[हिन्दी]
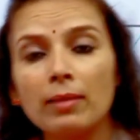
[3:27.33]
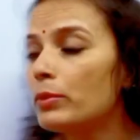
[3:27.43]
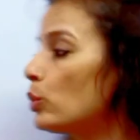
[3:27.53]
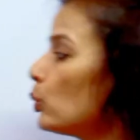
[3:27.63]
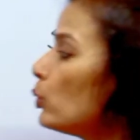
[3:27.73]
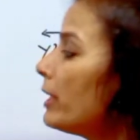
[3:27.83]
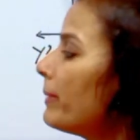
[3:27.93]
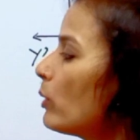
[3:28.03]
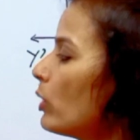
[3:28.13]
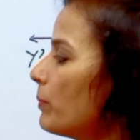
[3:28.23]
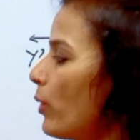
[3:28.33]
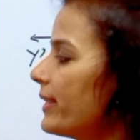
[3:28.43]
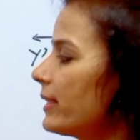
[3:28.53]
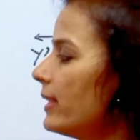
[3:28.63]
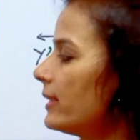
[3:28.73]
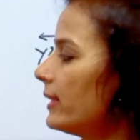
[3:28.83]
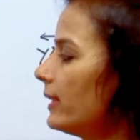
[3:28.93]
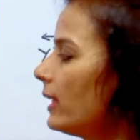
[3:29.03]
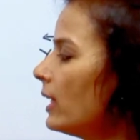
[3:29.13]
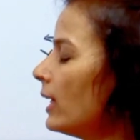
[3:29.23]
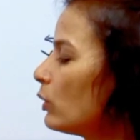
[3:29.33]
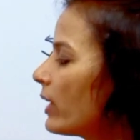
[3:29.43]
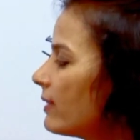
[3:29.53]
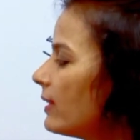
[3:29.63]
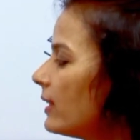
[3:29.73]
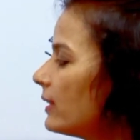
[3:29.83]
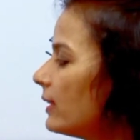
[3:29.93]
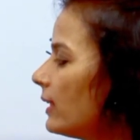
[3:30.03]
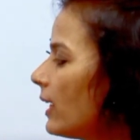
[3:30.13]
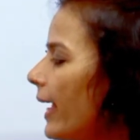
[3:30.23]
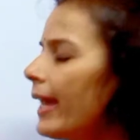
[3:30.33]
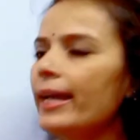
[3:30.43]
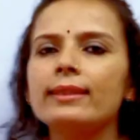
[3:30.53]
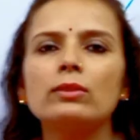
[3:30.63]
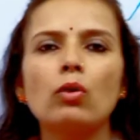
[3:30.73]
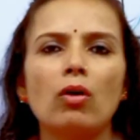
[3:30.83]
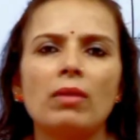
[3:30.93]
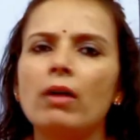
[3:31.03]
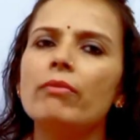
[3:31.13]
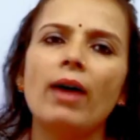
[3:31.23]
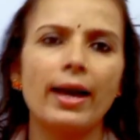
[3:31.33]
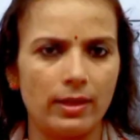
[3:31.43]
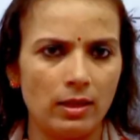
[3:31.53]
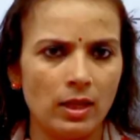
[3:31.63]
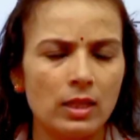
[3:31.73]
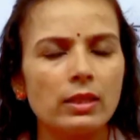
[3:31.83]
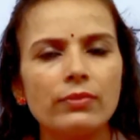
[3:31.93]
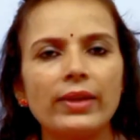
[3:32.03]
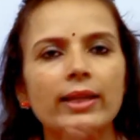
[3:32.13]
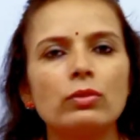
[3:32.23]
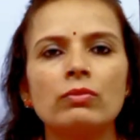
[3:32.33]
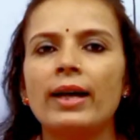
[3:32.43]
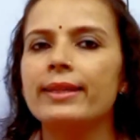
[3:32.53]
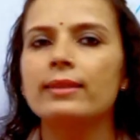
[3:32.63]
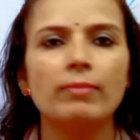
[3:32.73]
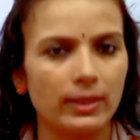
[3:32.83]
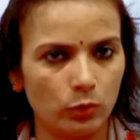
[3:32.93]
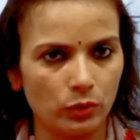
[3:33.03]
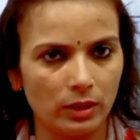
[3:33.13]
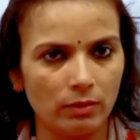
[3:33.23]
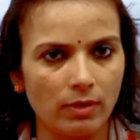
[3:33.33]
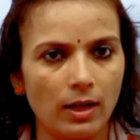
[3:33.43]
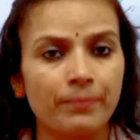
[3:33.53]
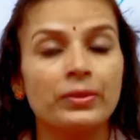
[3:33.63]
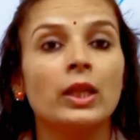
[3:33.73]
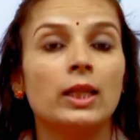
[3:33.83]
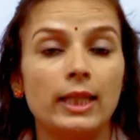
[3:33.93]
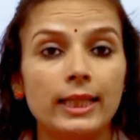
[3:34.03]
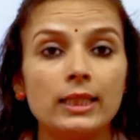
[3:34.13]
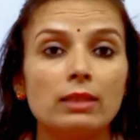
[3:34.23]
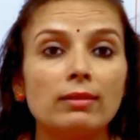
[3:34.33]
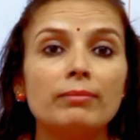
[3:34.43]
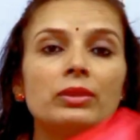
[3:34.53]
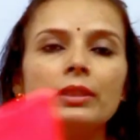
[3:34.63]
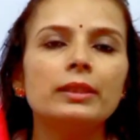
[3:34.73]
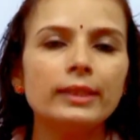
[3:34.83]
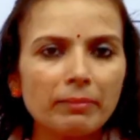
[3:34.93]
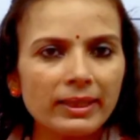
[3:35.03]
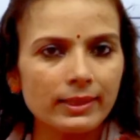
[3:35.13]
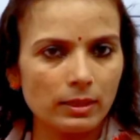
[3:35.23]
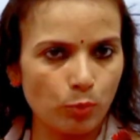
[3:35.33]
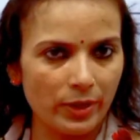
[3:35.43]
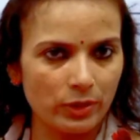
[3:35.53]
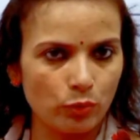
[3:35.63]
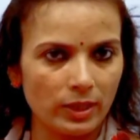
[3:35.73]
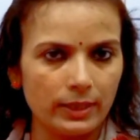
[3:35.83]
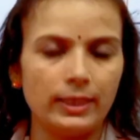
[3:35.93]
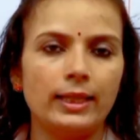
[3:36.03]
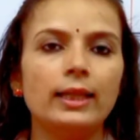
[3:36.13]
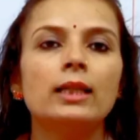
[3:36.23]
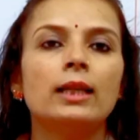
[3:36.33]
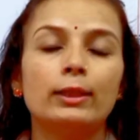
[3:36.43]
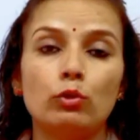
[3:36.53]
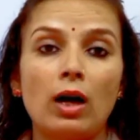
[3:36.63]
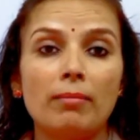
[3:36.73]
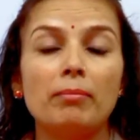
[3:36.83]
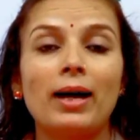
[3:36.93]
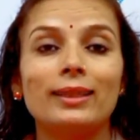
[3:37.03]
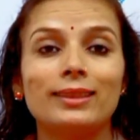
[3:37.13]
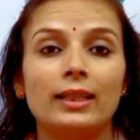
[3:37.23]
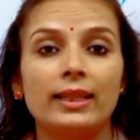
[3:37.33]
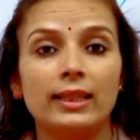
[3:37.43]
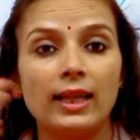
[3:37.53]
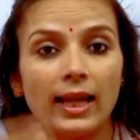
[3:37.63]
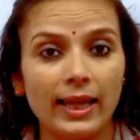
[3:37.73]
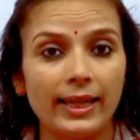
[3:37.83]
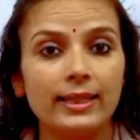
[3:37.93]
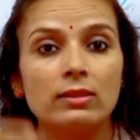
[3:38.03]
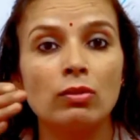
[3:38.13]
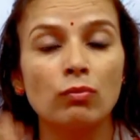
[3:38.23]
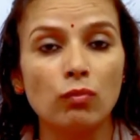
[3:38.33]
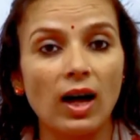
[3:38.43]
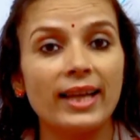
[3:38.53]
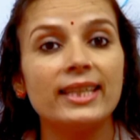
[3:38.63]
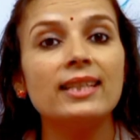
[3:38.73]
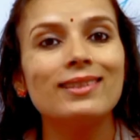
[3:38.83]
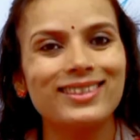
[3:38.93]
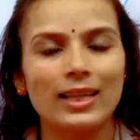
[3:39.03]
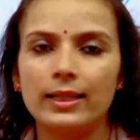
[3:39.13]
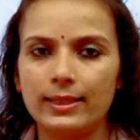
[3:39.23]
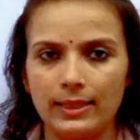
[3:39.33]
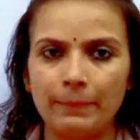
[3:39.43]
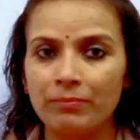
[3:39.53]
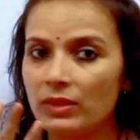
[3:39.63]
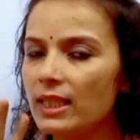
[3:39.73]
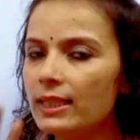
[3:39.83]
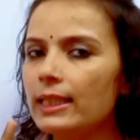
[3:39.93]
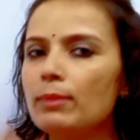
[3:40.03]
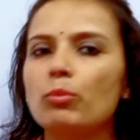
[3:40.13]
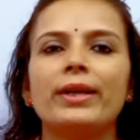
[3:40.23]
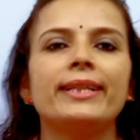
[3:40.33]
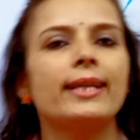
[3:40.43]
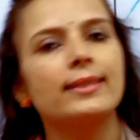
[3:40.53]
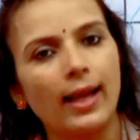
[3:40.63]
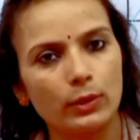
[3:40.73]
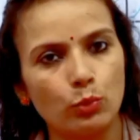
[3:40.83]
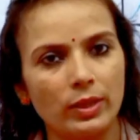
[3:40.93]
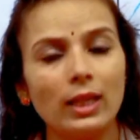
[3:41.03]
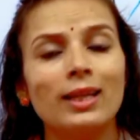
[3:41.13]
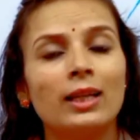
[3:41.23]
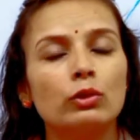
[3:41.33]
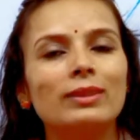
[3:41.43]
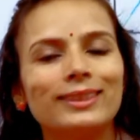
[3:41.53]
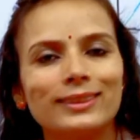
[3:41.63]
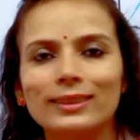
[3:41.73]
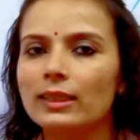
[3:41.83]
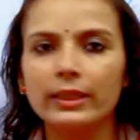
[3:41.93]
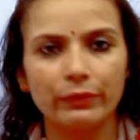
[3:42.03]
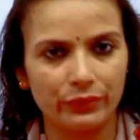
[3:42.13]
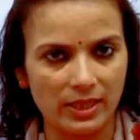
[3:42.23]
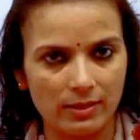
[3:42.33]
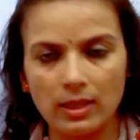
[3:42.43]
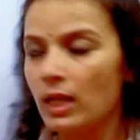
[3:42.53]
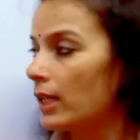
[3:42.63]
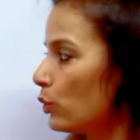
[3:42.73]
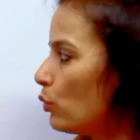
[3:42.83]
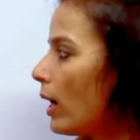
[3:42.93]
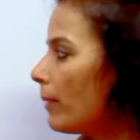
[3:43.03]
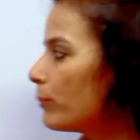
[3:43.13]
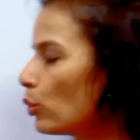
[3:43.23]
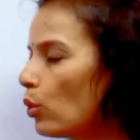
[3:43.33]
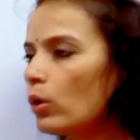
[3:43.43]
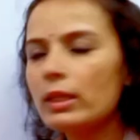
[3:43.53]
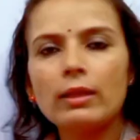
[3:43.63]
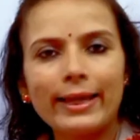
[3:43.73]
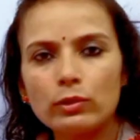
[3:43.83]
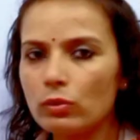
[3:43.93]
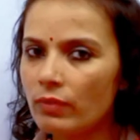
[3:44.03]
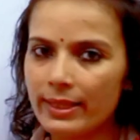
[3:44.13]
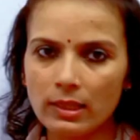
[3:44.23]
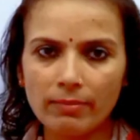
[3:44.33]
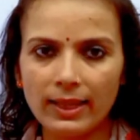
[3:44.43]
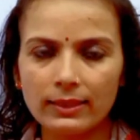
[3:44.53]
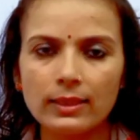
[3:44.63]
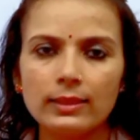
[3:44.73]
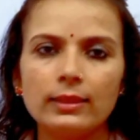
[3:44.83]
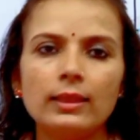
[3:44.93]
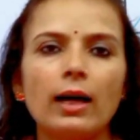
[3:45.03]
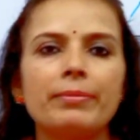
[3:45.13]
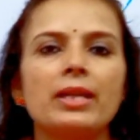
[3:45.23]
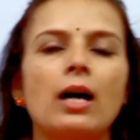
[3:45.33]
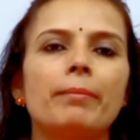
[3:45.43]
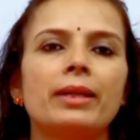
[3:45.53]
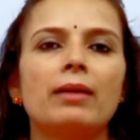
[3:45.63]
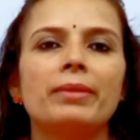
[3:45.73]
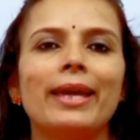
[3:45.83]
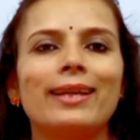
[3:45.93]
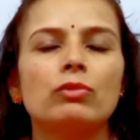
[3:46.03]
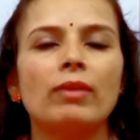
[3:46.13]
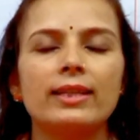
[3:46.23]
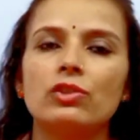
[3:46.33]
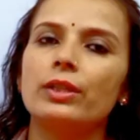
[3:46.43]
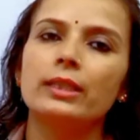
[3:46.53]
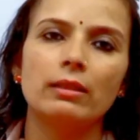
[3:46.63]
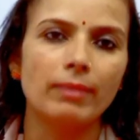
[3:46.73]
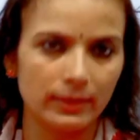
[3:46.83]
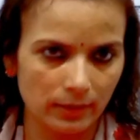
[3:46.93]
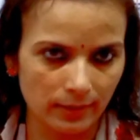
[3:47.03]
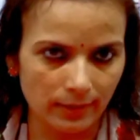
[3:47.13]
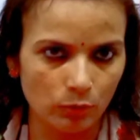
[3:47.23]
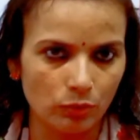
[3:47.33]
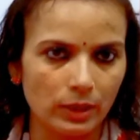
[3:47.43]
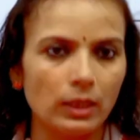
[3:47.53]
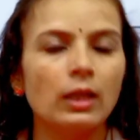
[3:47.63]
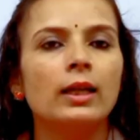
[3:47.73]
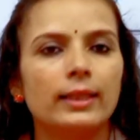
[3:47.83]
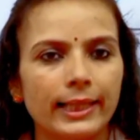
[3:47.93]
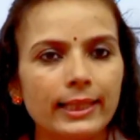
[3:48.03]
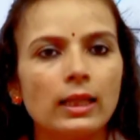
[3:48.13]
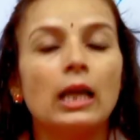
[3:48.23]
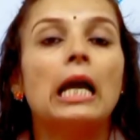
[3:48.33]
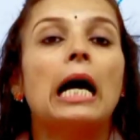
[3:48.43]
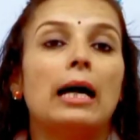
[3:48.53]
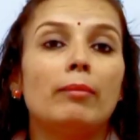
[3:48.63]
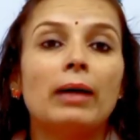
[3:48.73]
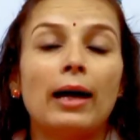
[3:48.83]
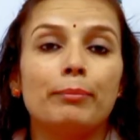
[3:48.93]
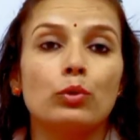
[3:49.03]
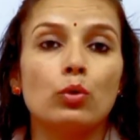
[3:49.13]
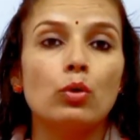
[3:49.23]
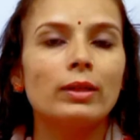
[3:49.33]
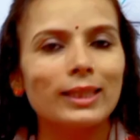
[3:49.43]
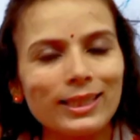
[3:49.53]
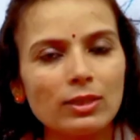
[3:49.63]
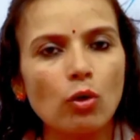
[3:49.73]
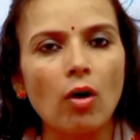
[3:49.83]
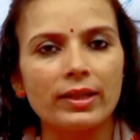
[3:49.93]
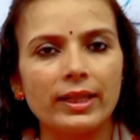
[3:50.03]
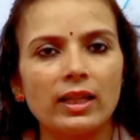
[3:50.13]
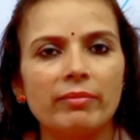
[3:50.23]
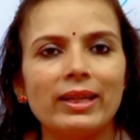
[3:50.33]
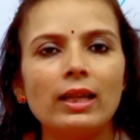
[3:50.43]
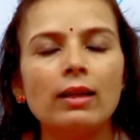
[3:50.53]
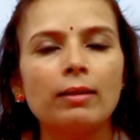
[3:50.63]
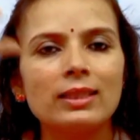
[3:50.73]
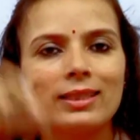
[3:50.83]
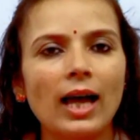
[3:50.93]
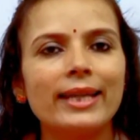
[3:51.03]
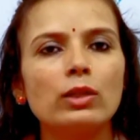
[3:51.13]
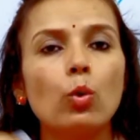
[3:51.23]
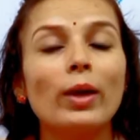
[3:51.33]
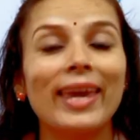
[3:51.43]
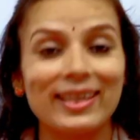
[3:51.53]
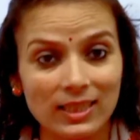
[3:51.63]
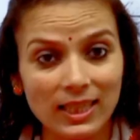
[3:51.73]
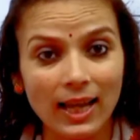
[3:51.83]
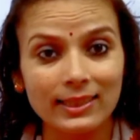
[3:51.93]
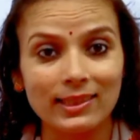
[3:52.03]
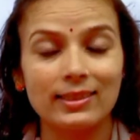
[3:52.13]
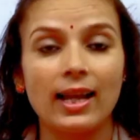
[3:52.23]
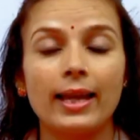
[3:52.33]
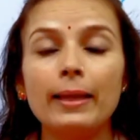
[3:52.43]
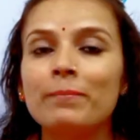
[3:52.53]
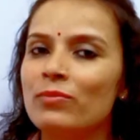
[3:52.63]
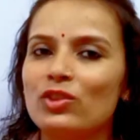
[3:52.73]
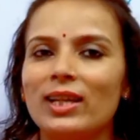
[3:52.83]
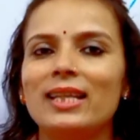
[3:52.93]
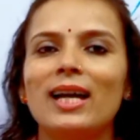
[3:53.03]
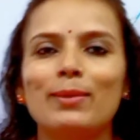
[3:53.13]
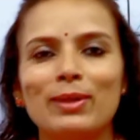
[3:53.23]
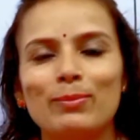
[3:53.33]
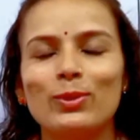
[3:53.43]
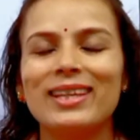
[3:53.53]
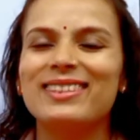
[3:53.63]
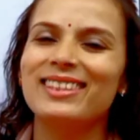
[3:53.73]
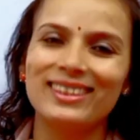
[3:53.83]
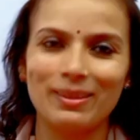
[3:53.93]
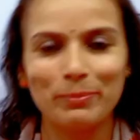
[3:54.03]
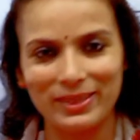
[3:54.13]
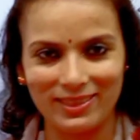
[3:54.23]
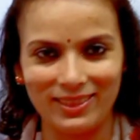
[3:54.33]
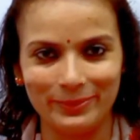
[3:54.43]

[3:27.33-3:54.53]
हम टू में कोई पॉइंट लिखते थे तो कैसे लिखते थे एक्स कॉमा वाई सिर्फ एक्स और वाई की बात होती थी वहाँ लेकिन जब हम थ्री में किसी पॉइंट को लेते हैं तो हम बात करेंगे एक्स वाई जेड की तीन तीन पॉइंट एक साथ होंगे तो दिस इज़ द डिफरेंस जो आप दो की एक्स और वाई की बात करते थे अब यहाँ पे हमें एक्स वाई जेड की बात करनी होगी राइट अब आपको किस ऑप्टन में साइन को कैसे याद रखना है चलिए अब हम लोग इसकी तरफ बढ़ते